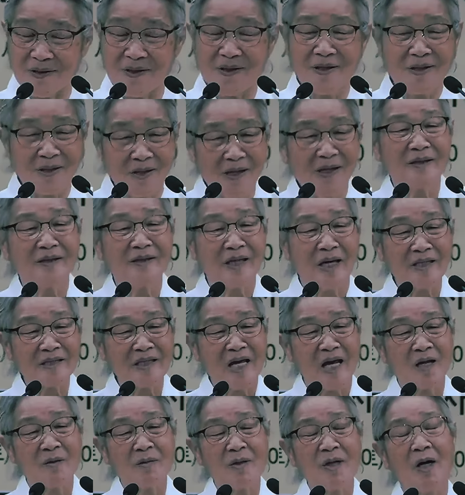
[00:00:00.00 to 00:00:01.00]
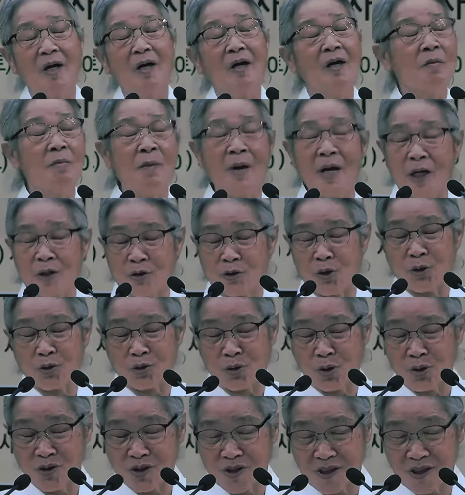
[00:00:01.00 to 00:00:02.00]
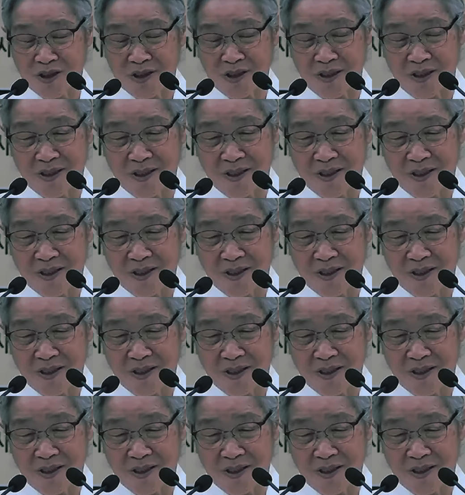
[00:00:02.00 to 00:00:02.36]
그럴 때 이 사람이 얼마나 좋던지